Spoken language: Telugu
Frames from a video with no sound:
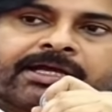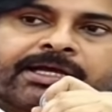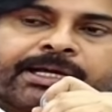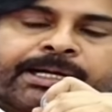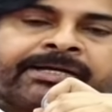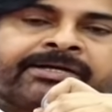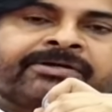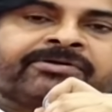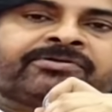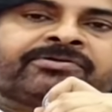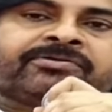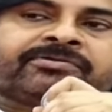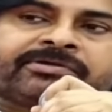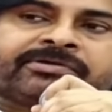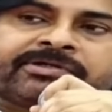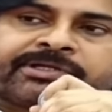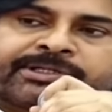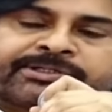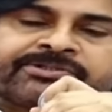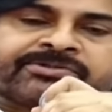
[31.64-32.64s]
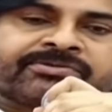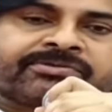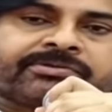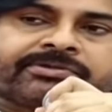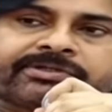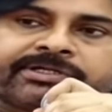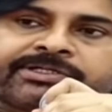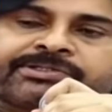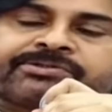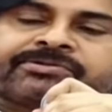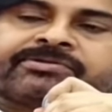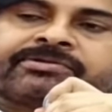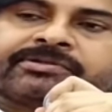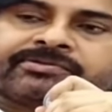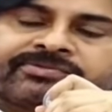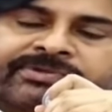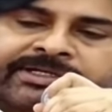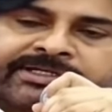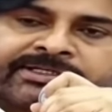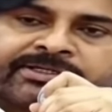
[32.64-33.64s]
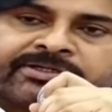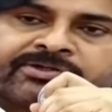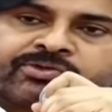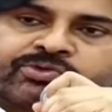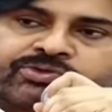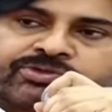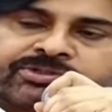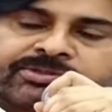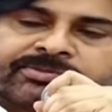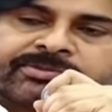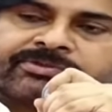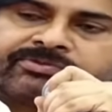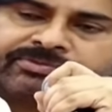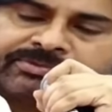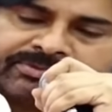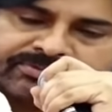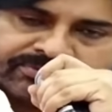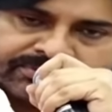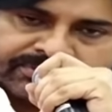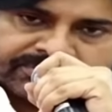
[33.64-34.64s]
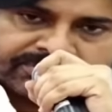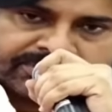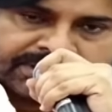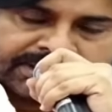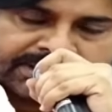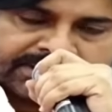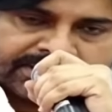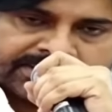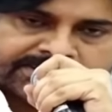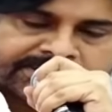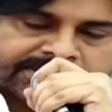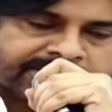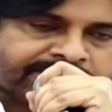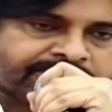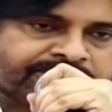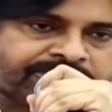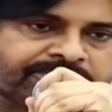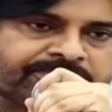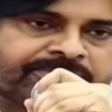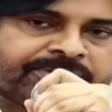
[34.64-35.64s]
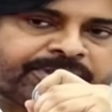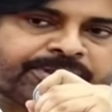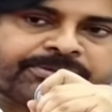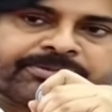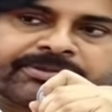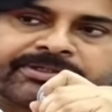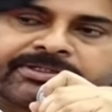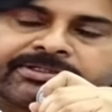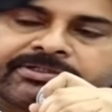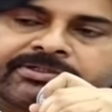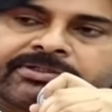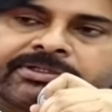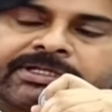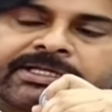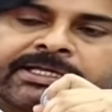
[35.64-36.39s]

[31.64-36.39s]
వాళ్ళు ఇంకా రెచ్చగొట్టు రెచ్చగొట్టు ఇంక ఫైనల్ కూర్చోబెట్టి అసహనం పెరిగిపోయింది